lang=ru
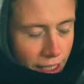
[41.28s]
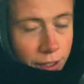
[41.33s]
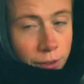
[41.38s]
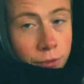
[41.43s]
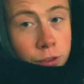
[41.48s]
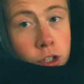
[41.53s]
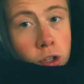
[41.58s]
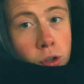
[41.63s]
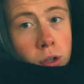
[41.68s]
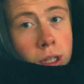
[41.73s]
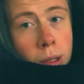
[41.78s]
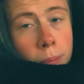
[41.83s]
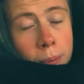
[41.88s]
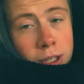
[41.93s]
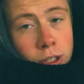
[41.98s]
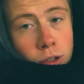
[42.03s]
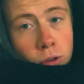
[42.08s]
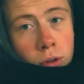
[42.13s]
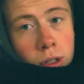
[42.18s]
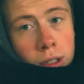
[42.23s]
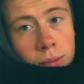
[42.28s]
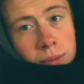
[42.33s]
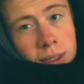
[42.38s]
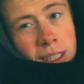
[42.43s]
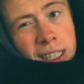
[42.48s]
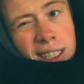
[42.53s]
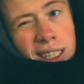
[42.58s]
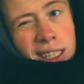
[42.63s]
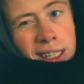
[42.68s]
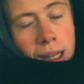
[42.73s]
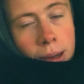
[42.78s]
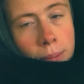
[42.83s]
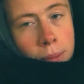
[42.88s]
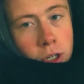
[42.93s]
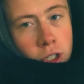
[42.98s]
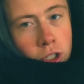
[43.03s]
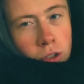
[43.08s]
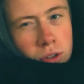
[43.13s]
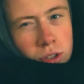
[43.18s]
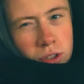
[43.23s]
и все это по срокам мне где-то
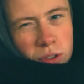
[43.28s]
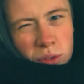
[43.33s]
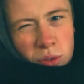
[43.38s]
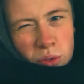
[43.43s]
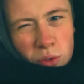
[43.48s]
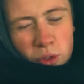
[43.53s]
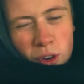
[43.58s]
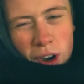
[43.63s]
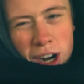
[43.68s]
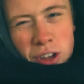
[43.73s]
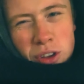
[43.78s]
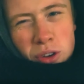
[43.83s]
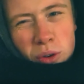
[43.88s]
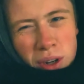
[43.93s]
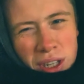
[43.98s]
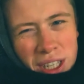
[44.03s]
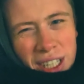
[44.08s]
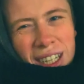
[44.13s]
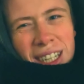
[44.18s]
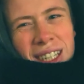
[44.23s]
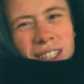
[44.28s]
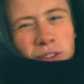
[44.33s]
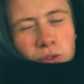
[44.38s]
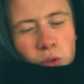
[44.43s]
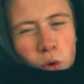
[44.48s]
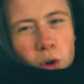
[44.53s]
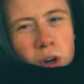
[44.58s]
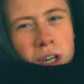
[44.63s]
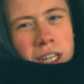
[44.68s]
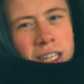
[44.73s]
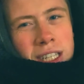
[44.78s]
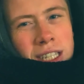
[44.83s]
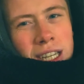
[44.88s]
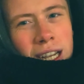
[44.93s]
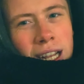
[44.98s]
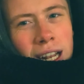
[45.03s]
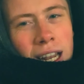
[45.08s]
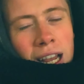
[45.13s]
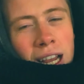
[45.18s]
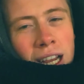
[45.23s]
обошлось, ну, в районе двух
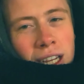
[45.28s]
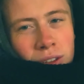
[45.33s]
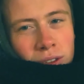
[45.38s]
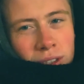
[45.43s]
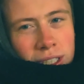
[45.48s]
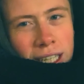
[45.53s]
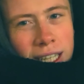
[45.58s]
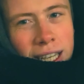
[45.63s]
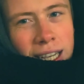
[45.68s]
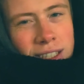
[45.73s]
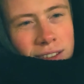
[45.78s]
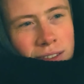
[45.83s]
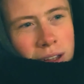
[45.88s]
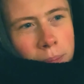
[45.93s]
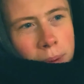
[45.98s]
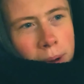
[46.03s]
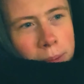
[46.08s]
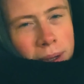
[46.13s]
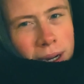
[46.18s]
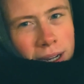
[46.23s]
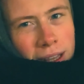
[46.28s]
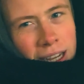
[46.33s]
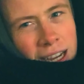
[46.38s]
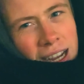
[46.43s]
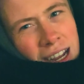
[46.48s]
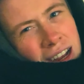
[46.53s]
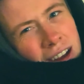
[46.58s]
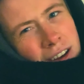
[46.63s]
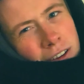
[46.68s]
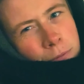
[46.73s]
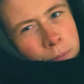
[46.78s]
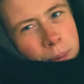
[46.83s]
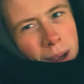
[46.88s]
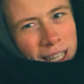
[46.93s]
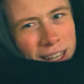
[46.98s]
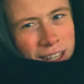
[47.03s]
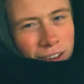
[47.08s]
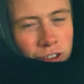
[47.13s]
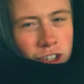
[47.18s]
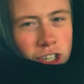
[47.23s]
недель. То есть заказывала примерно
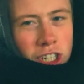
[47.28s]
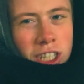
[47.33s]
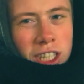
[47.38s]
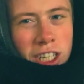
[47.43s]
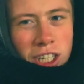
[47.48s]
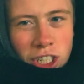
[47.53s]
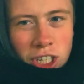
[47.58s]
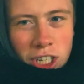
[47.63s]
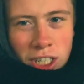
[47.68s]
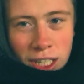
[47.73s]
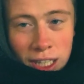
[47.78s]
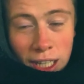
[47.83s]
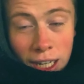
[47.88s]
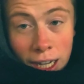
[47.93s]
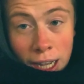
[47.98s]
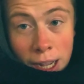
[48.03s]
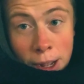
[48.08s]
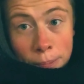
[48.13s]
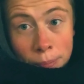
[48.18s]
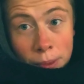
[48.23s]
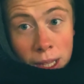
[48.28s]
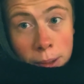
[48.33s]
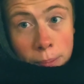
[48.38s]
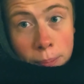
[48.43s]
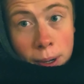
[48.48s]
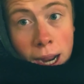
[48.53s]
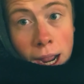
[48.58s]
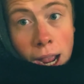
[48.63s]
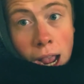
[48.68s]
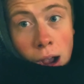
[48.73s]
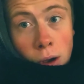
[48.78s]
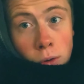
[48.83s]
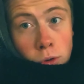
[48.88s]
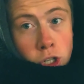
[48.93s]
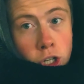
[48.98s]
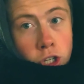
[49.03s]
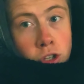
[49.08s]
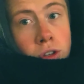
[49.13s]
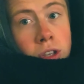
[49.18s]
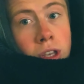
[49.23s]
пятых, шестых числах ноября, а
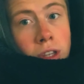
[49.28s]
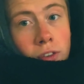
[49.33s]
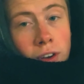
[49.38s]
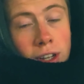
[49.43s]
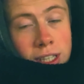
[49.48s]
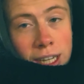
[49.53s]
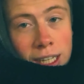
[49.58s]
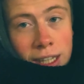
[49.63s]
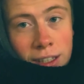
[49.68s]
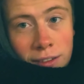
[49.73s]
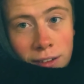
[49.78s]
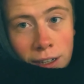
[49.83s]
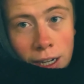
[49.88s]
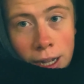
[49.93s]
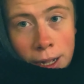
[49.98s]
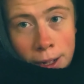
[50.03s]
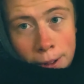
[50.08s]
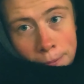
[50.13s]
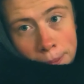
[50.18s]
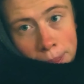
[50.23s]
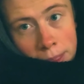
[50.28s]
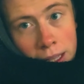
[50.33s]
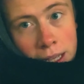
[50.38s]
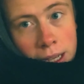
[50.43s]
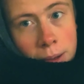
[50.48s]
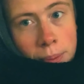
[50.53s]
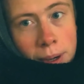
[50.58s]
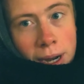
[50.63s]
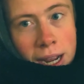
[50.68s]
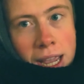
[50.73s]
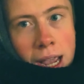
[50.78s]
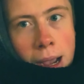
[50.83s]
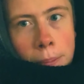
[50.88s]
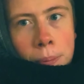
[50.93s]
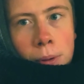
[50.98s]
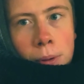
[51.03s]
уже сегодня 20 ноября я